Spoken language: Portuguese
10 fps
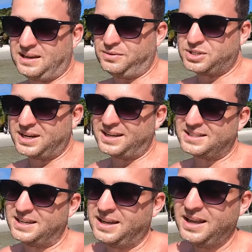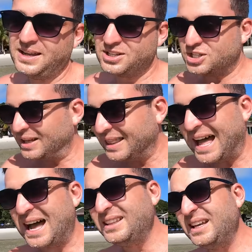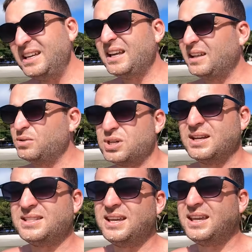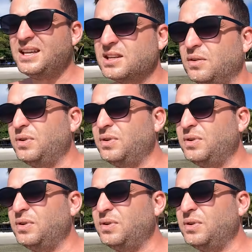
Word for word: Ela não chega a ser gelada e ela não chega a ser quente.